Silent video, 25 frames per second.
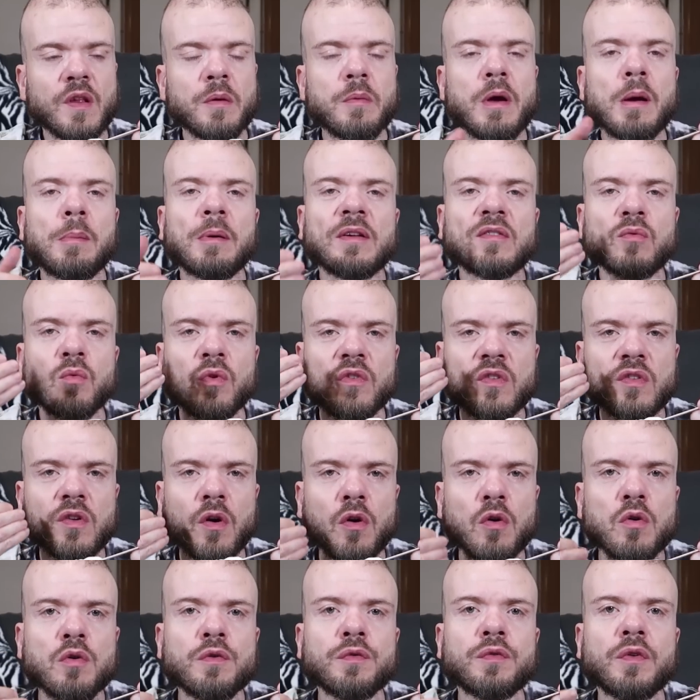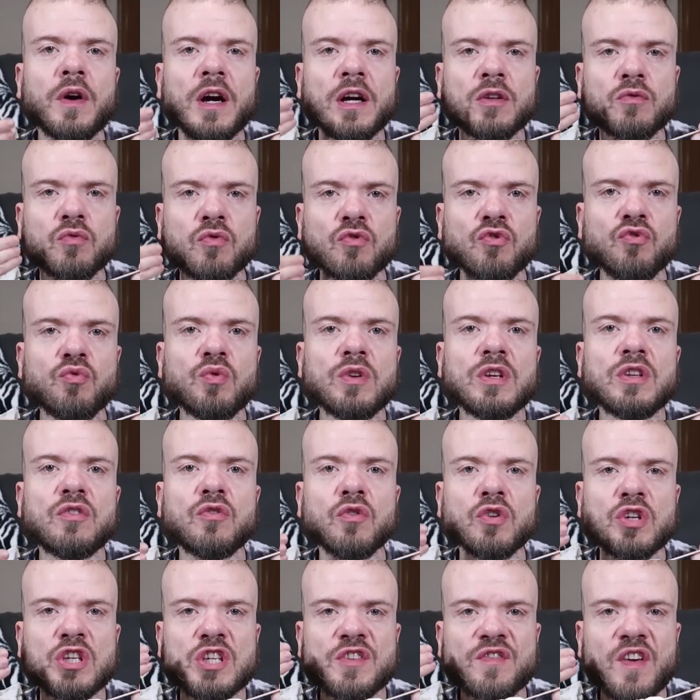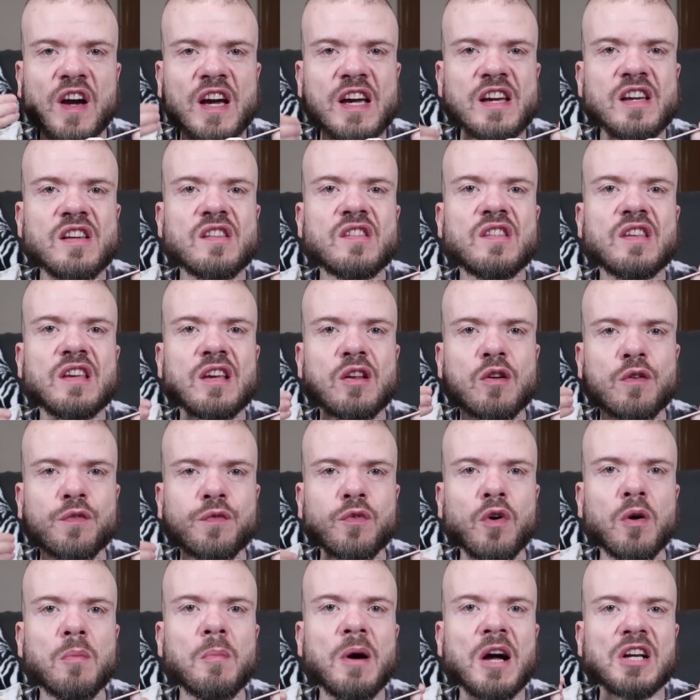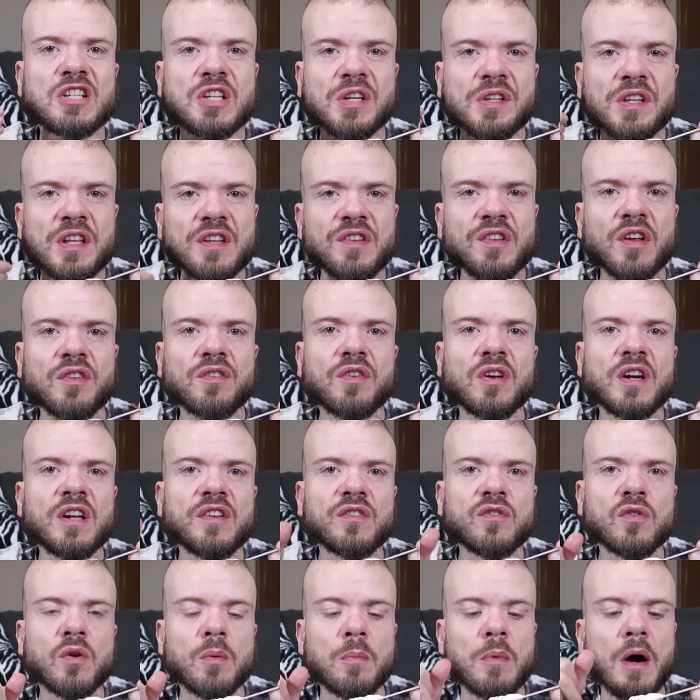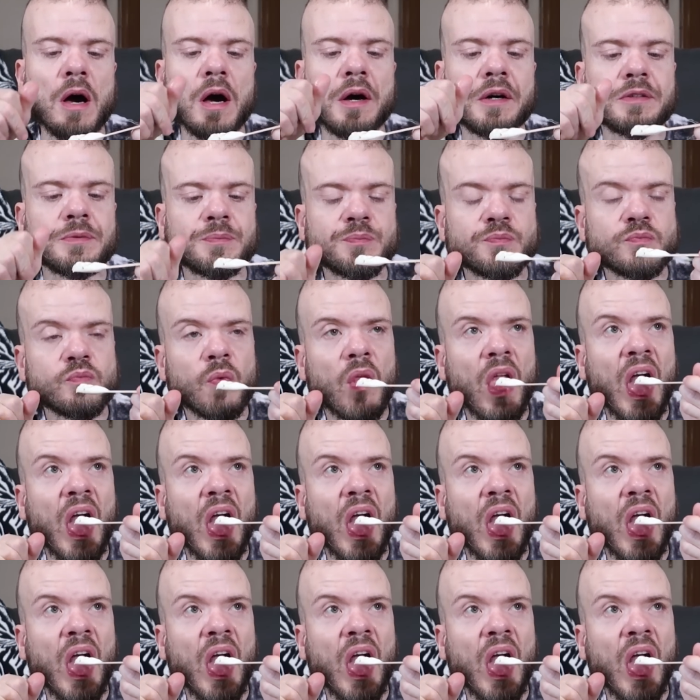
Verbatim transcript: C'est bien parce qu'on sent le frais tout de suite qui va aider le fromage à descendre dans l'estomac.